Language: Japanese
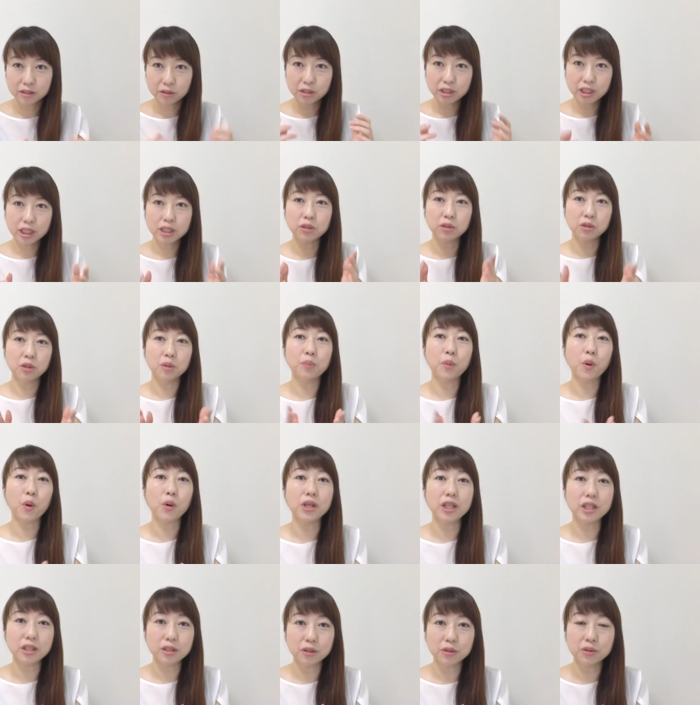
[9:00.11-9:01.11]
そしてその
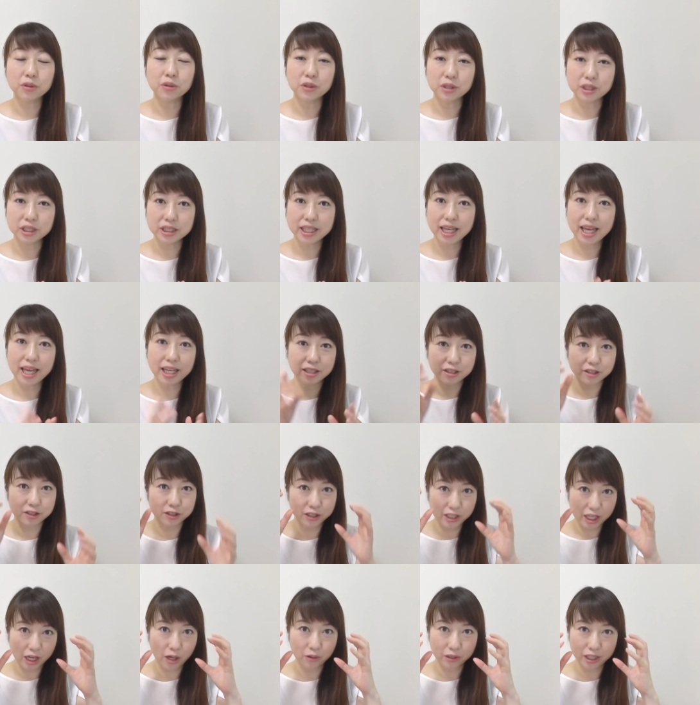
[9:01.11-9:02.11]
ポイントとして
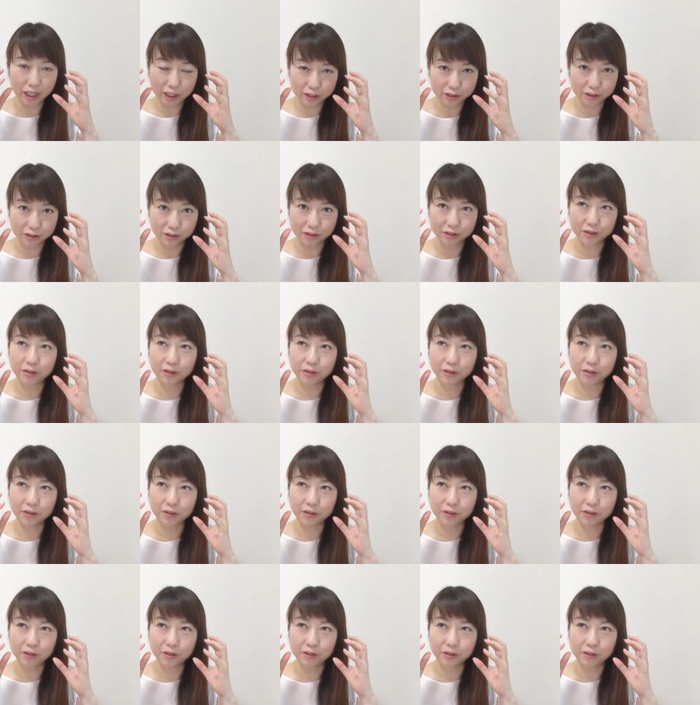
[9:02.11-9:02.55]
ツヤを出す